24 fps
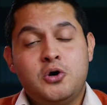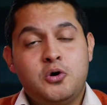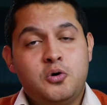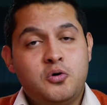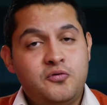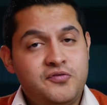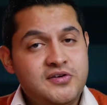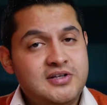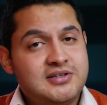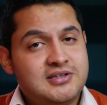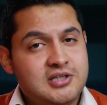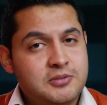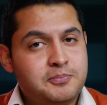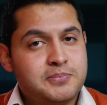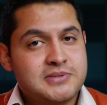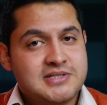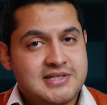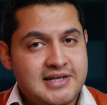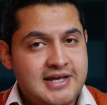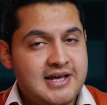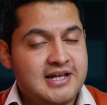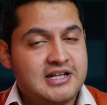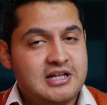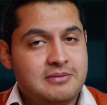وفي تيب
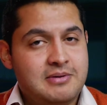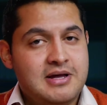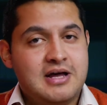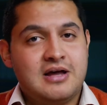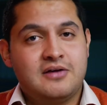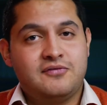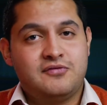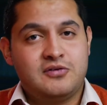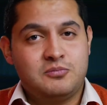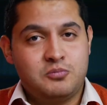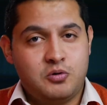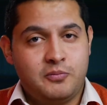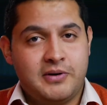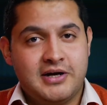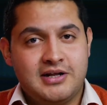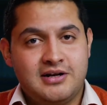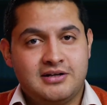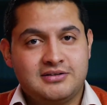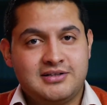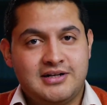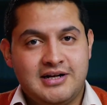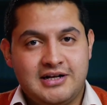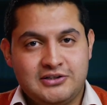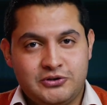زياده بقى في
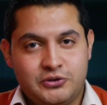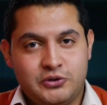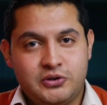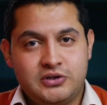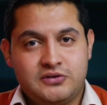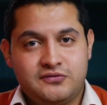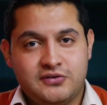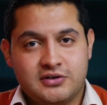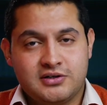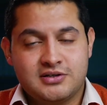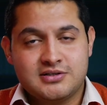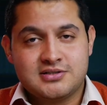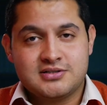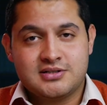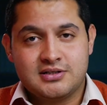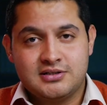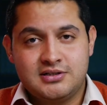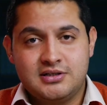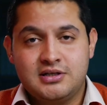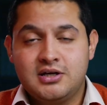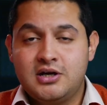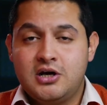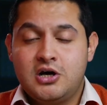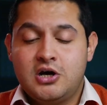الموبايلات الاندرويد في القصه
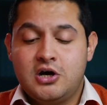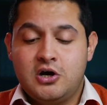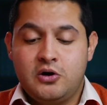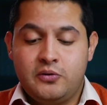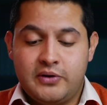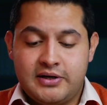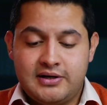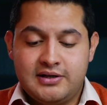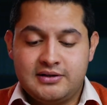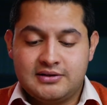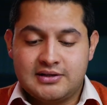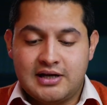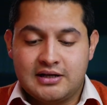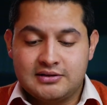دي هو ان انت